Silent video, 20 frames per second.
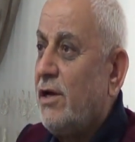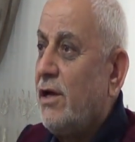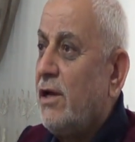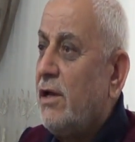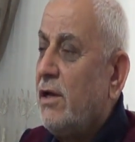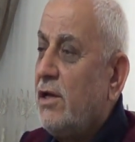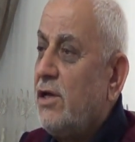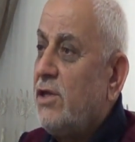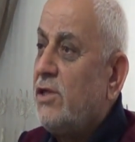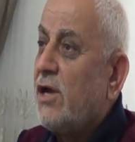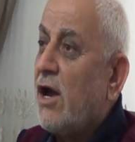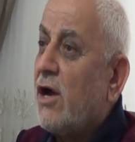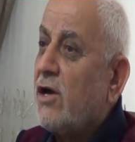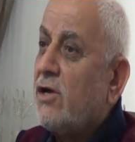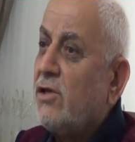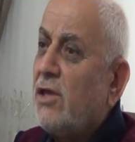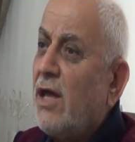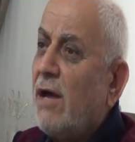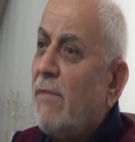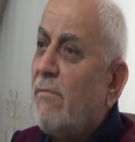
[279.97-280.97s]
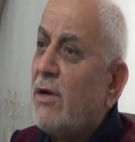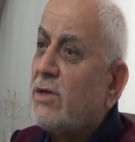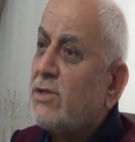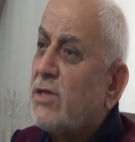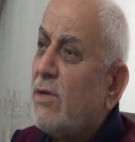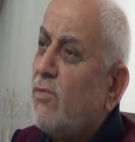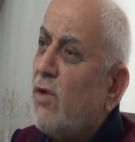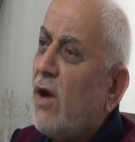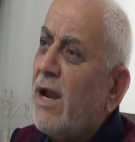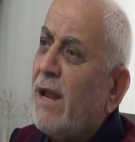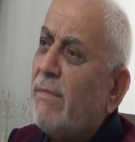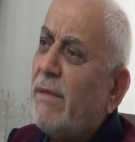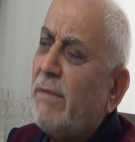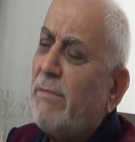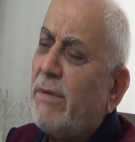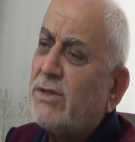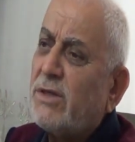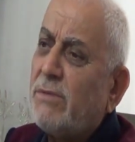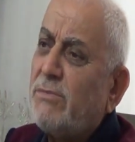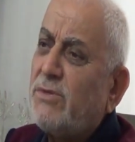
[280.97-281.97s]
idrakından başka bu alemde
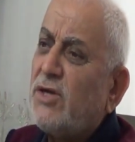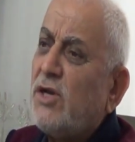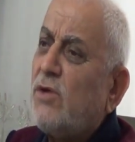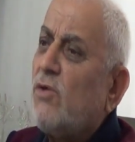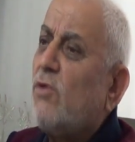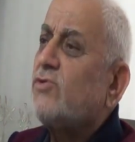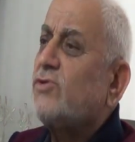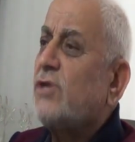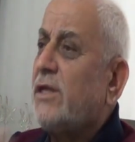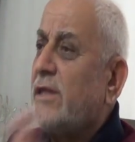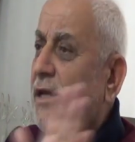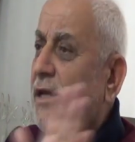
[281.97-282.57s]
başka bir şey yok zaten.